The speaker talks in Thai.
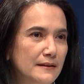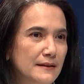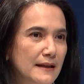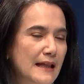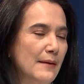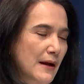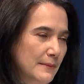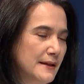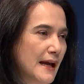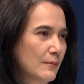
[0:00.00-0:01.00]
ในตาม
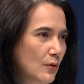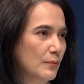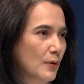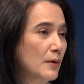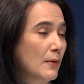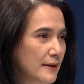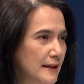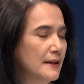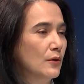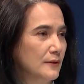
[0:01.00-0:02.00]
คำนิยามของพรบ
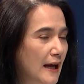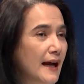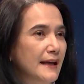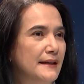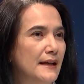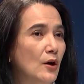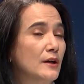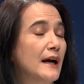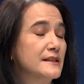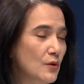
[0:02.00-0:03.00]
หนี้ของไทยเนี่ยค่
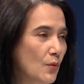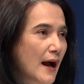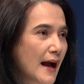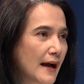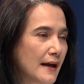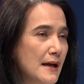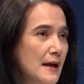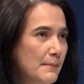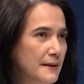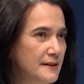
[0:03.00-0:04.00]
อนข้างจะกว้าง
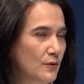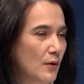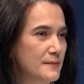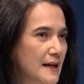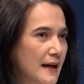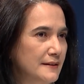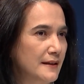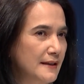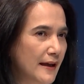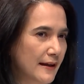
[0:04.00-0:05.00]
มันจะรวมจาก
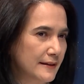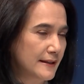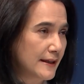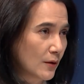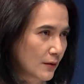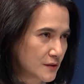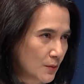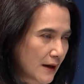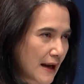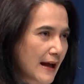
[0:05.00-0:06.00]
ตั้งแต่หนี้ของกระท
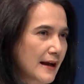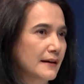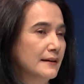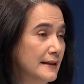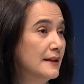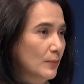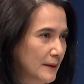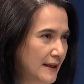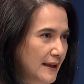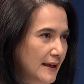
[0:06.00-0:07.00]
รวงคลังหรือหนี้ของประเท